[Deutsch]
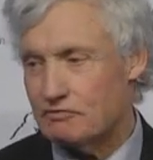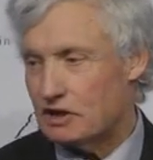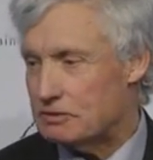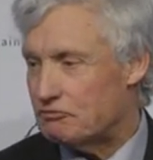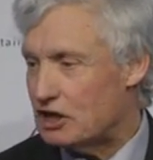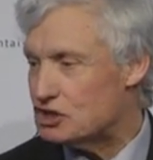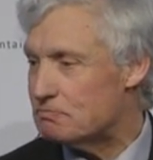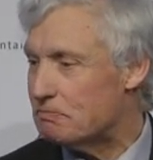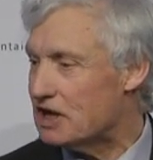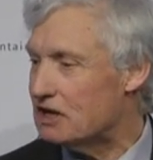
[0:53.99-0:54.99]
Dann war die Pfalz
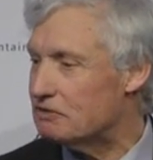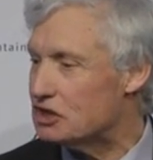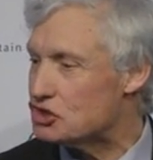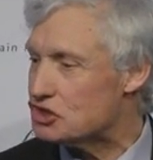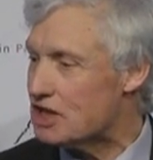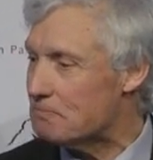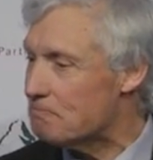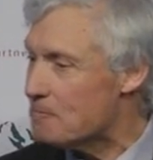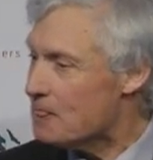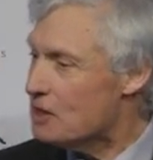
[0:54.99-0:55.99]
und Bayern wieder zusammen.